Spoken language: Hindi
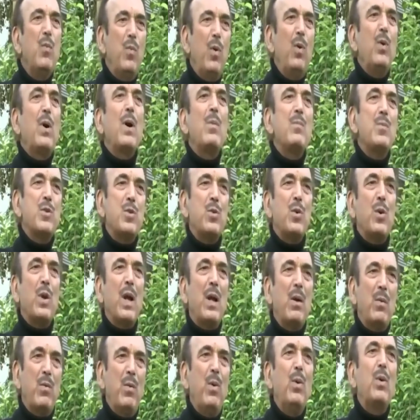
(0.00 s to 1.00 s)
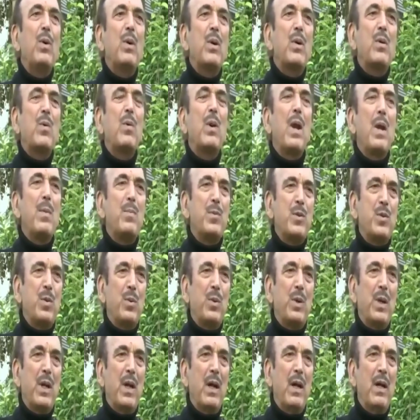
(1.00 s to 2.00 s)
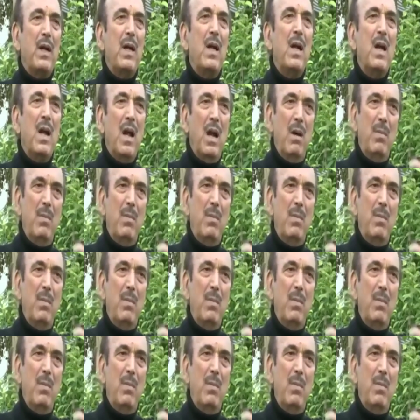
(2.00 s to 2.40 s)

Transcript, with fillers: वो कमजोर है वो कोलेप्स हो गया है